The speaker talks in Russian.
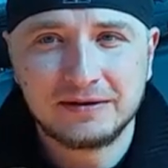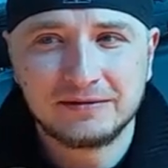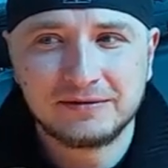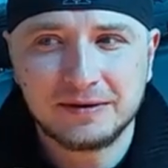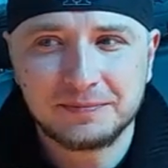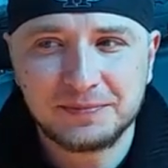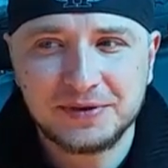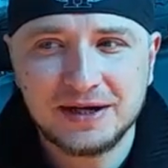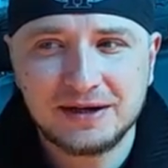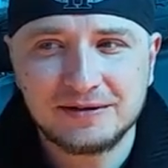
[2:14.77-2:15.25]

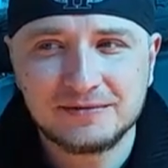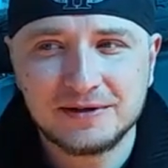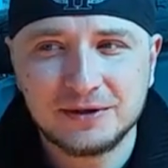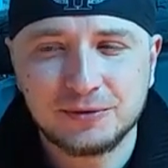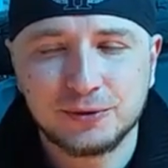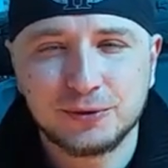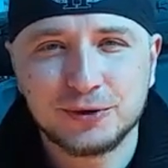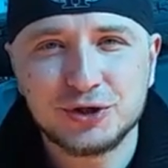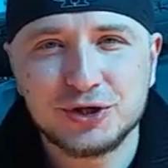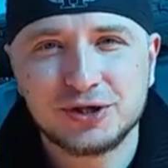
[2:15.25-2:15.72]

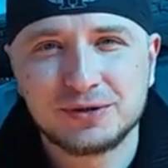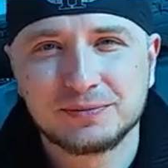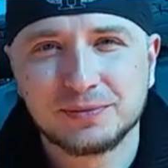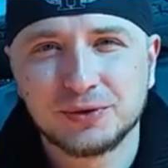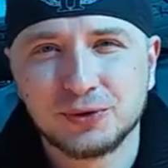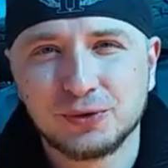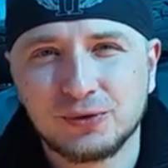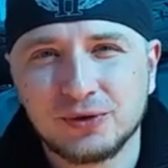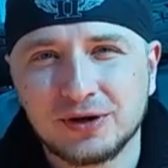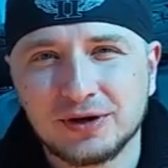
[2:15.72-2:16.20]
Во-первых, очень
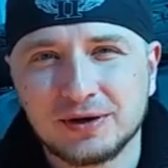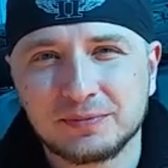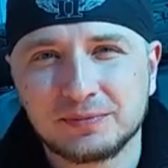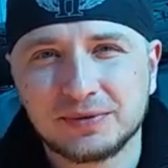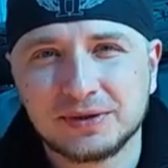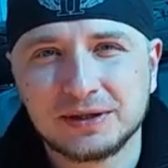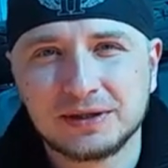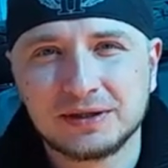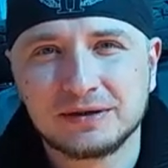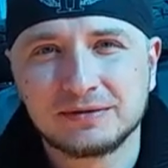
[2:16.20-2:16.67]
много
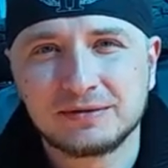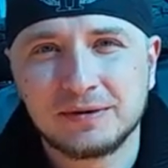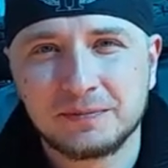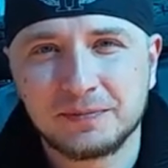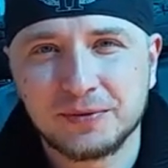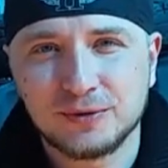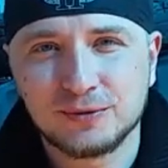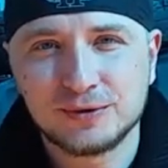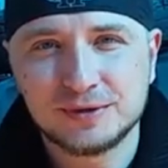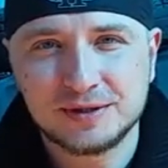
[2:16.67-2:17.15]
было
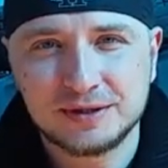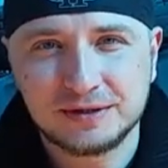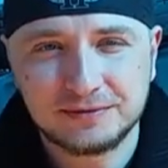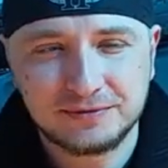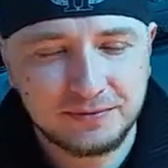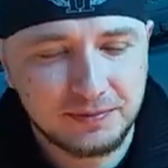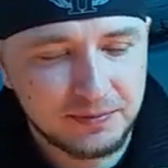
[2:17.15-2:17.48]
вопросов